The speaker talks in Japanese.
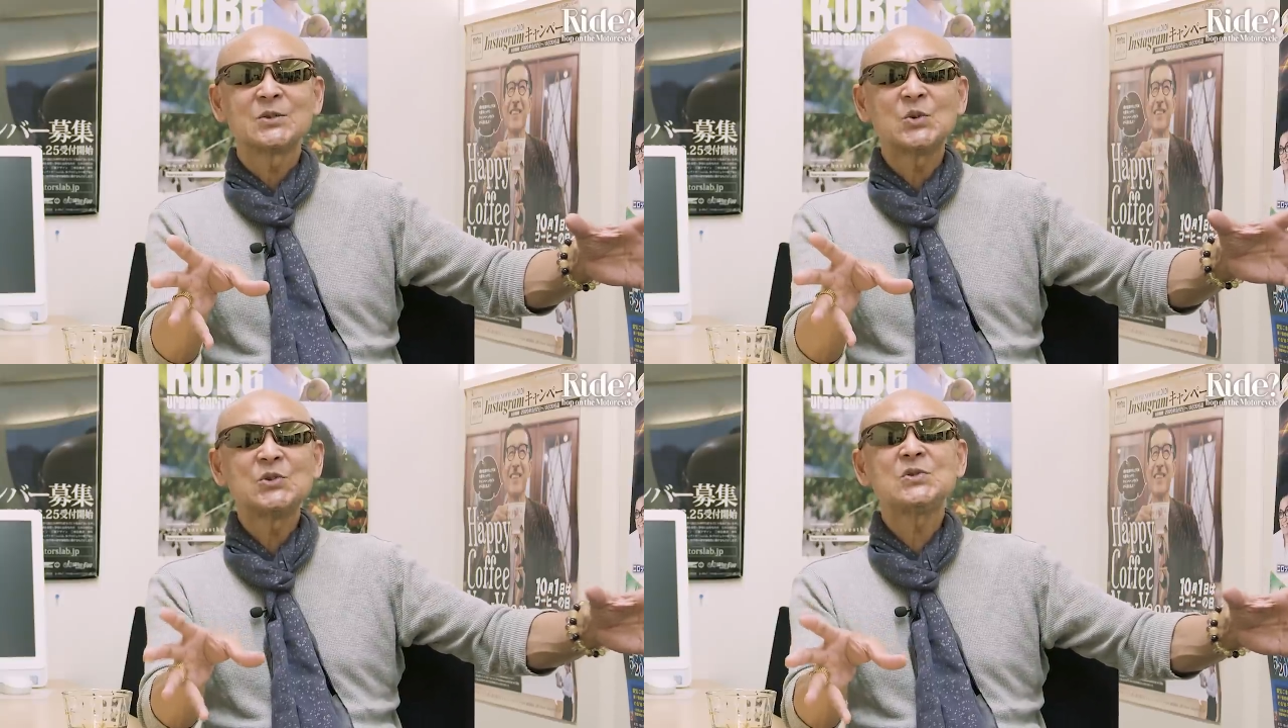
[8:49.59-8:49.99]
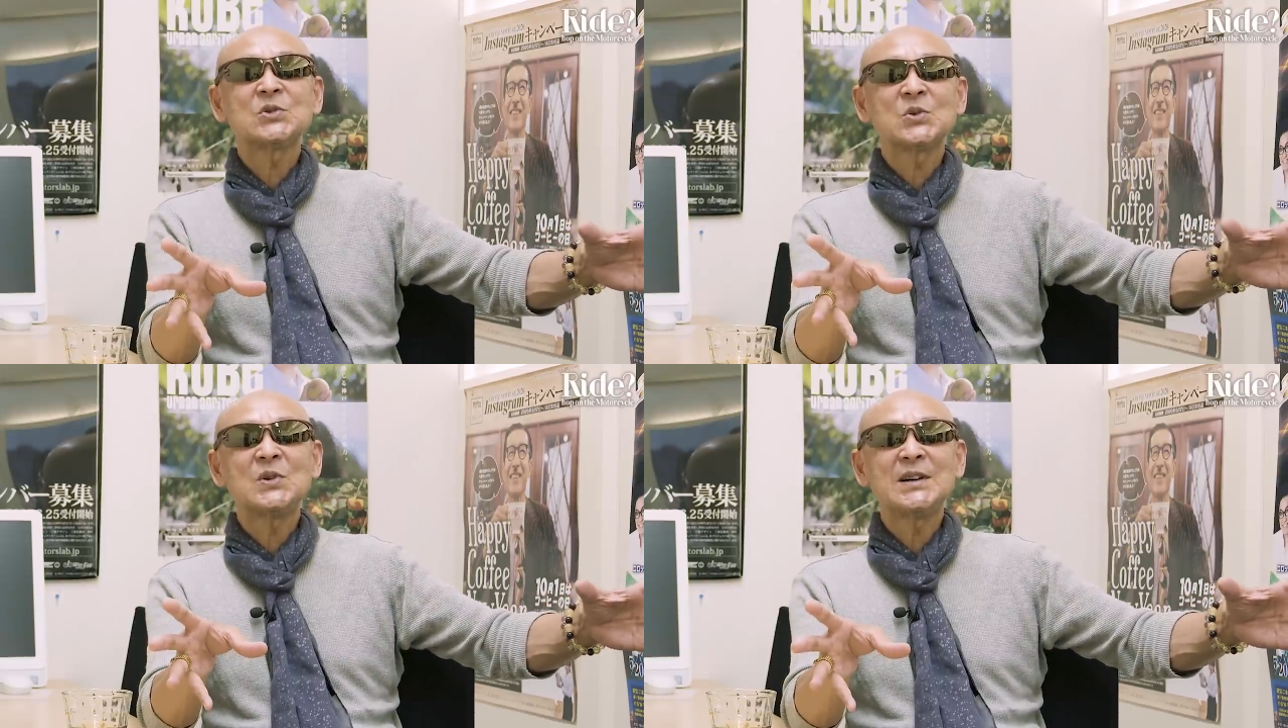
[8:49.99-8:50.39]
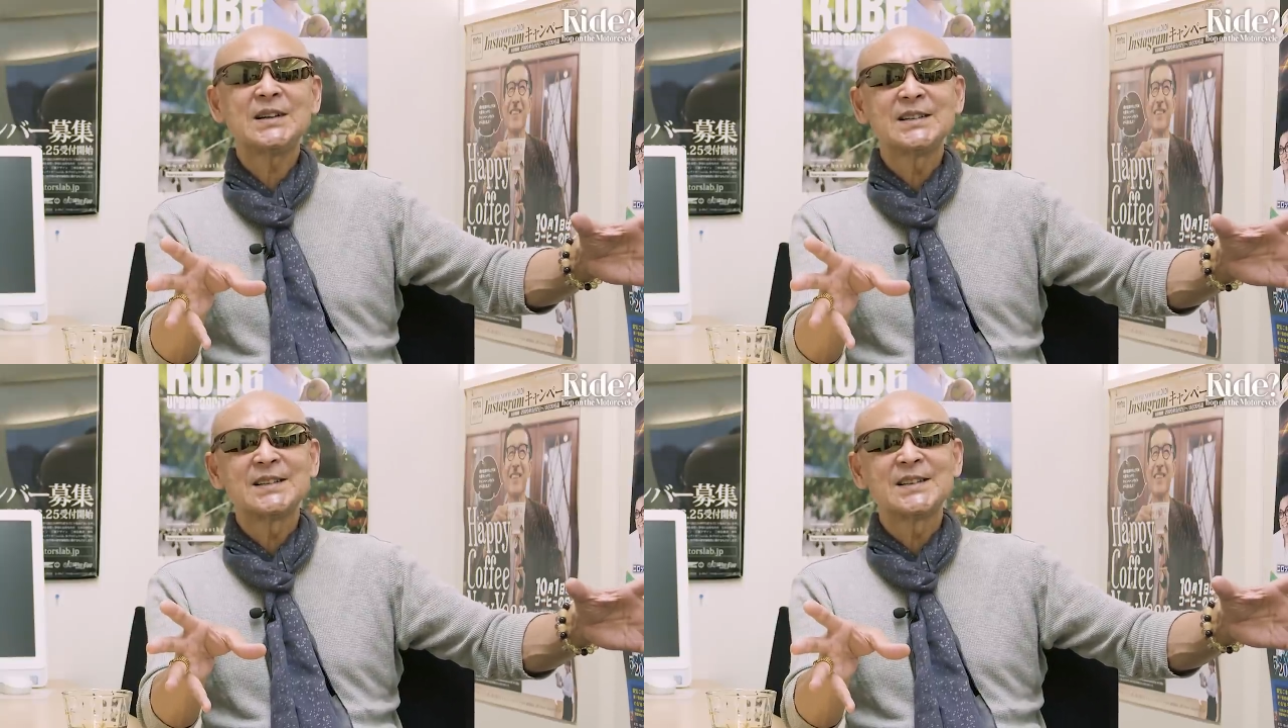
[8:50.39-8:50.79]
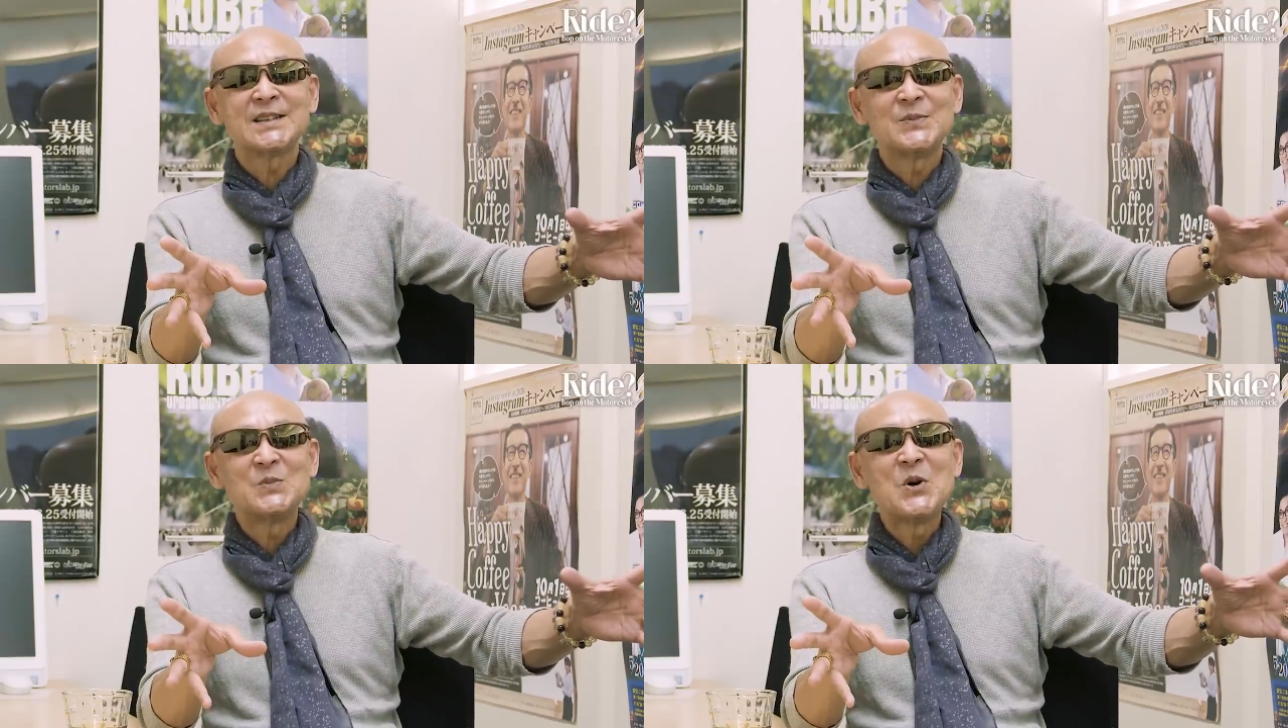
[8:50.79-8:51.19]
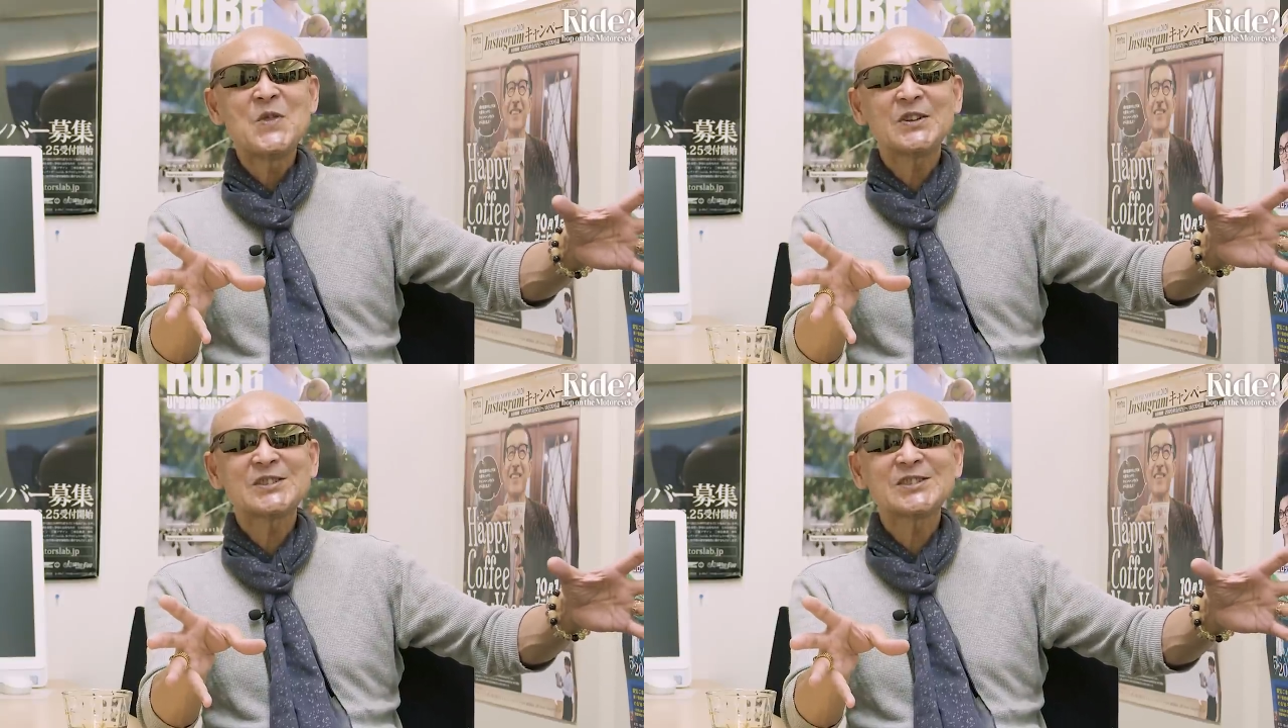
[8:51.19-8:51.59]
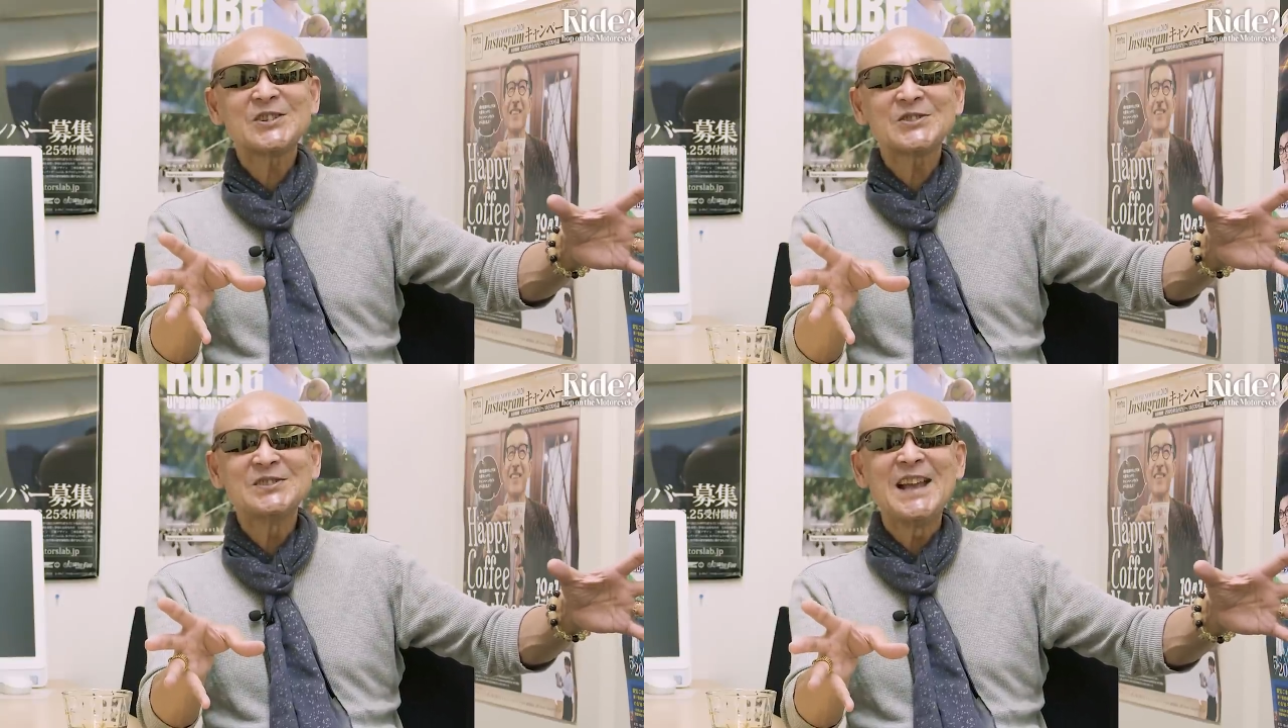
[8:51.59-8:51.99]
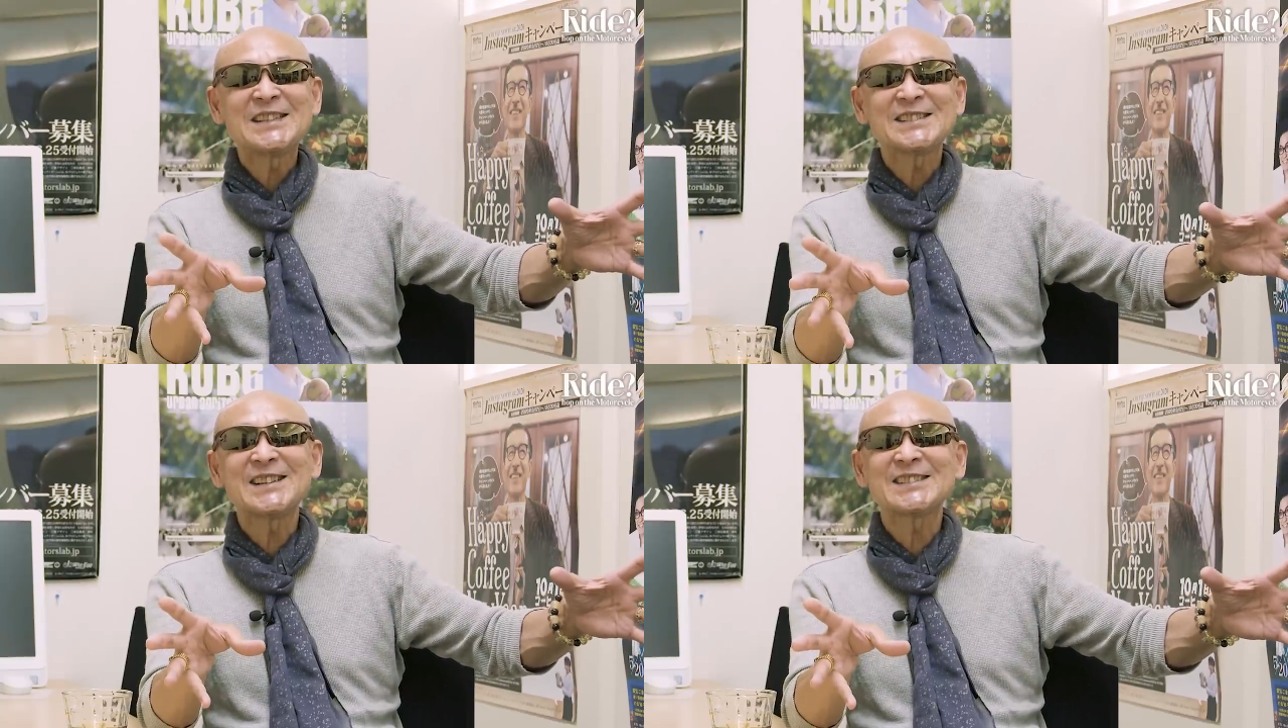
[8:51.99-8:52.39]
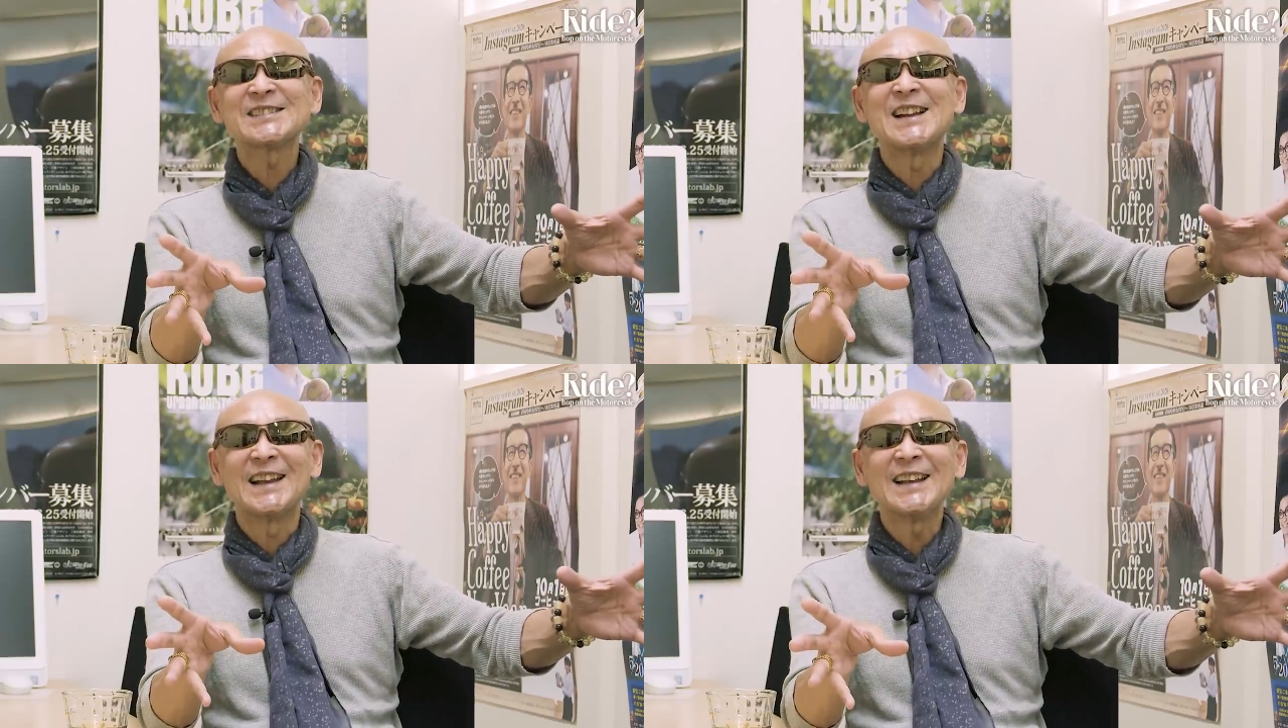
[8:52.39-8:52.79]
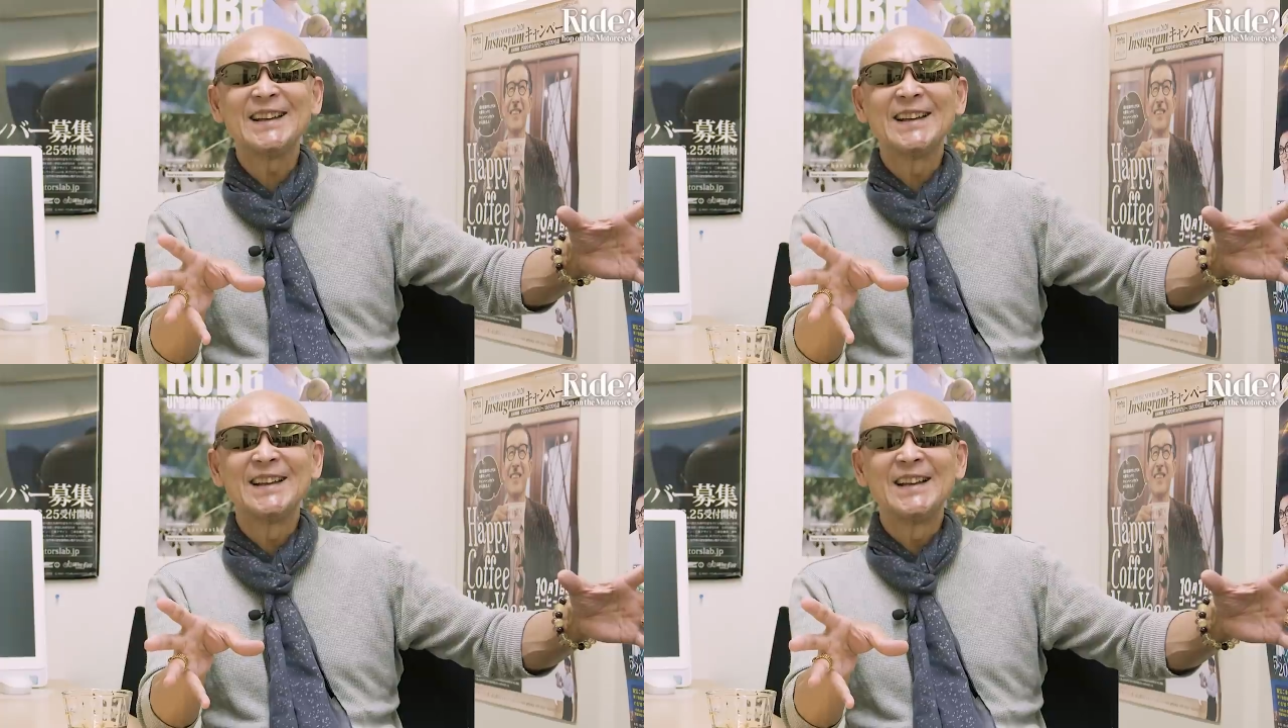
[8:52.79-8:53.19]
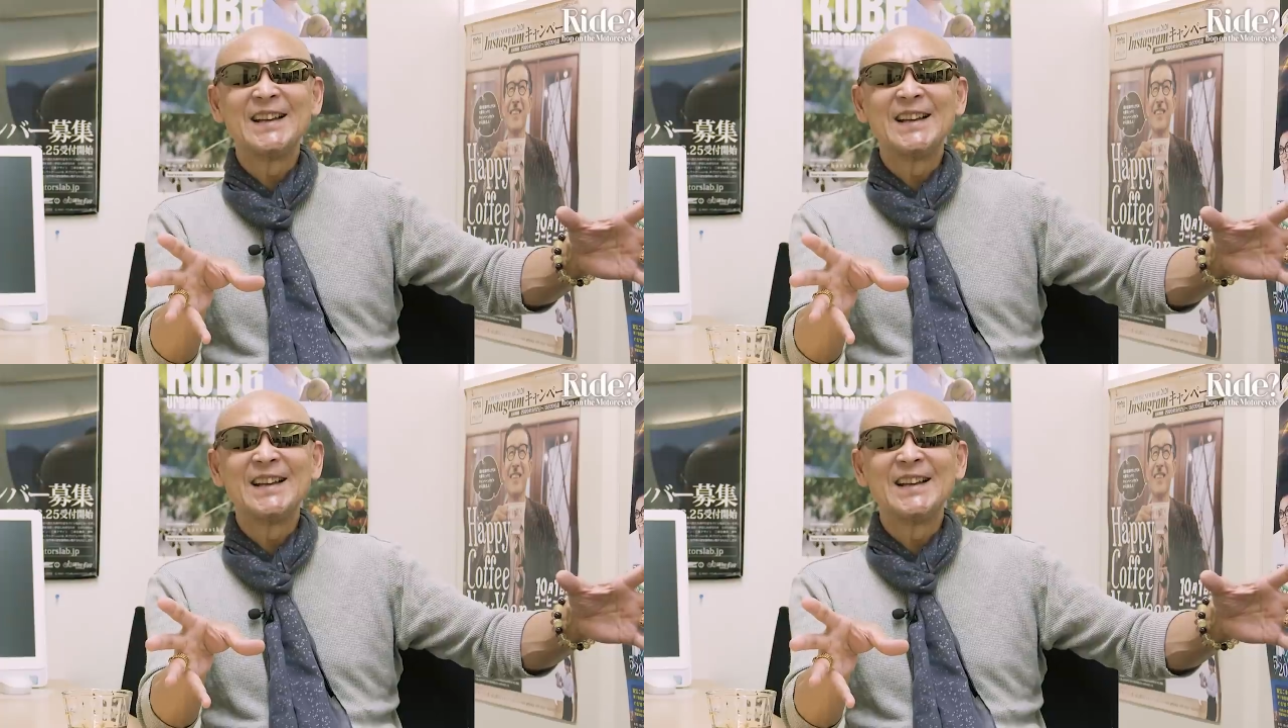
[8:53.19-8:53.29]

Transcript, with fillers: ということはものすごく熱烈なね、うん、